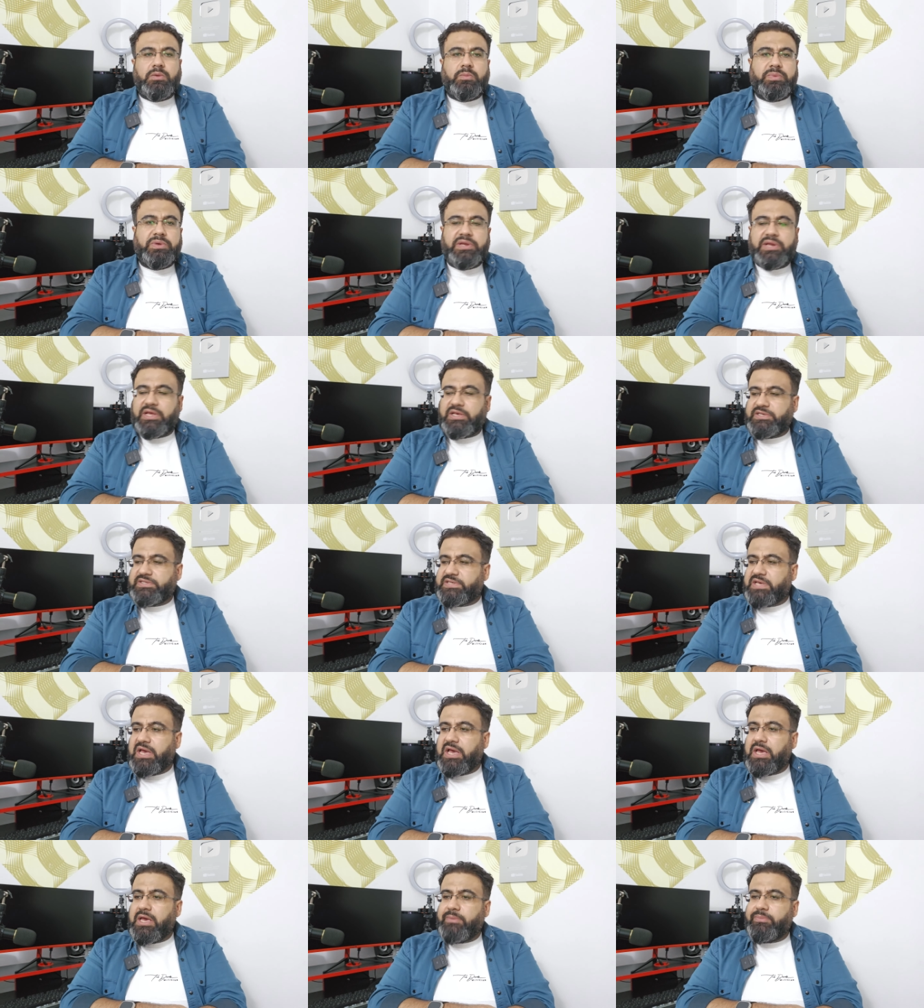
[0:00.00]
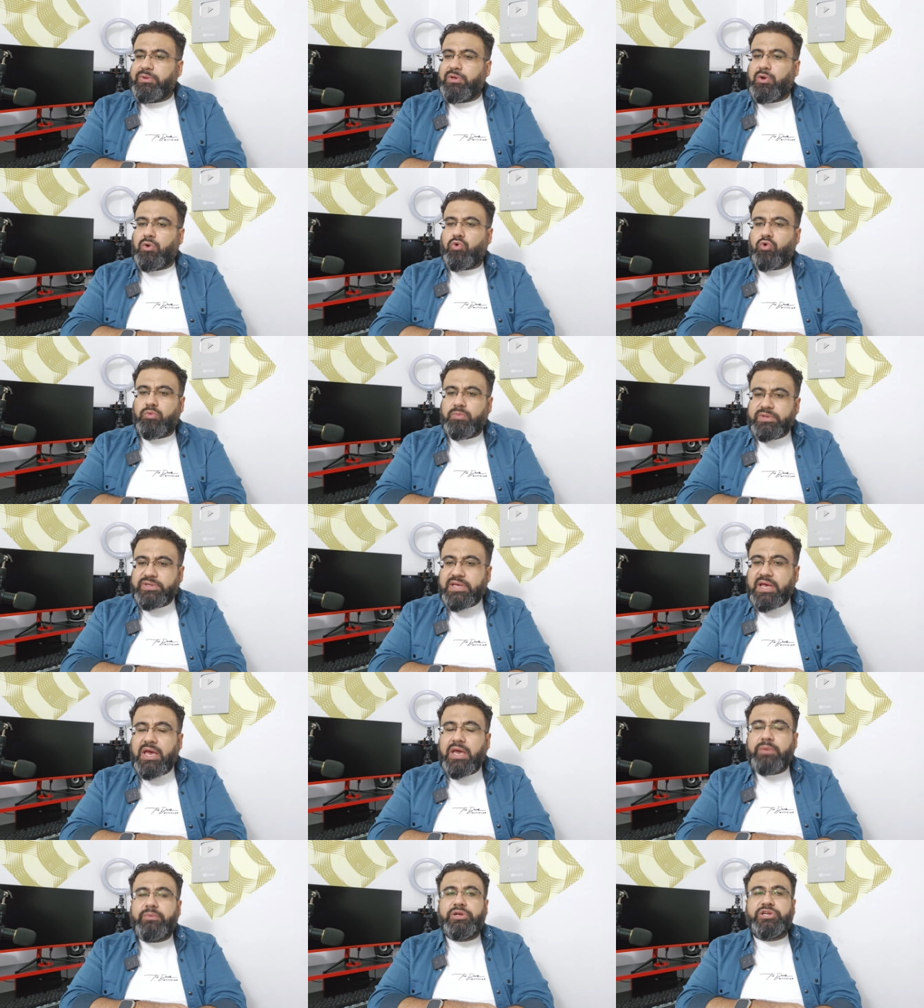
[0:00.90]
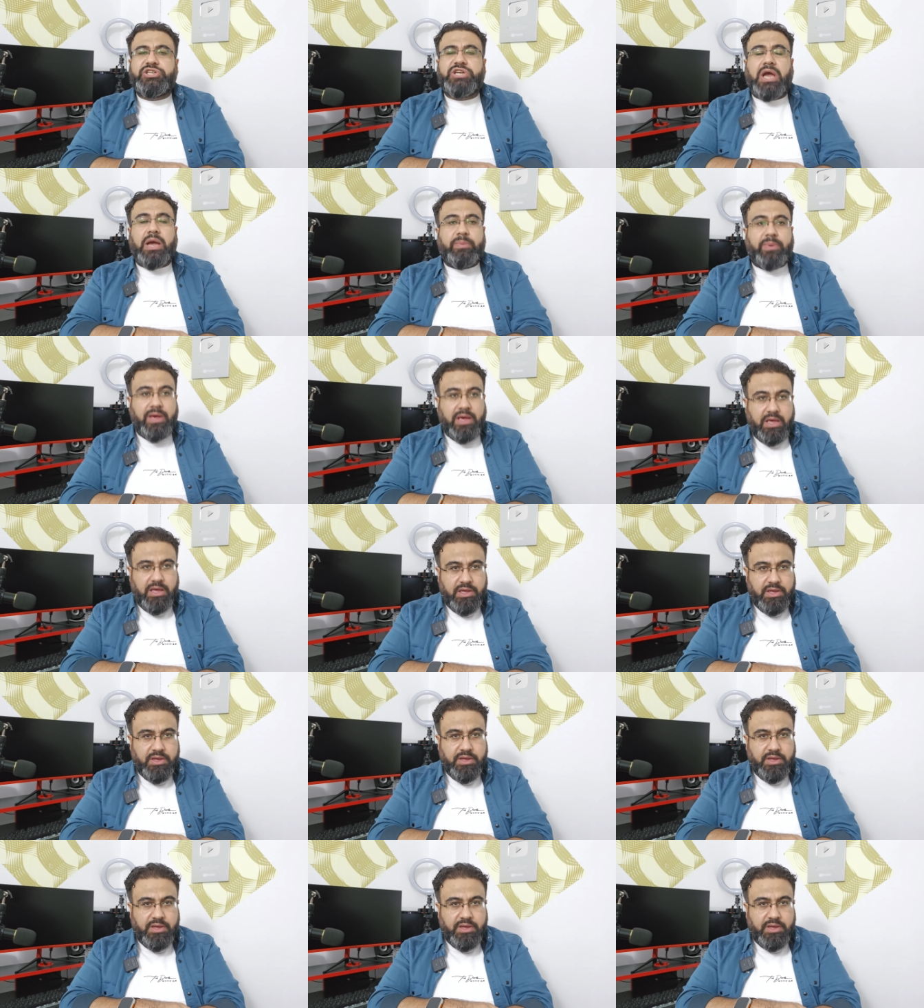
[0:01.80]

برئيسها بحكومتها بشعبها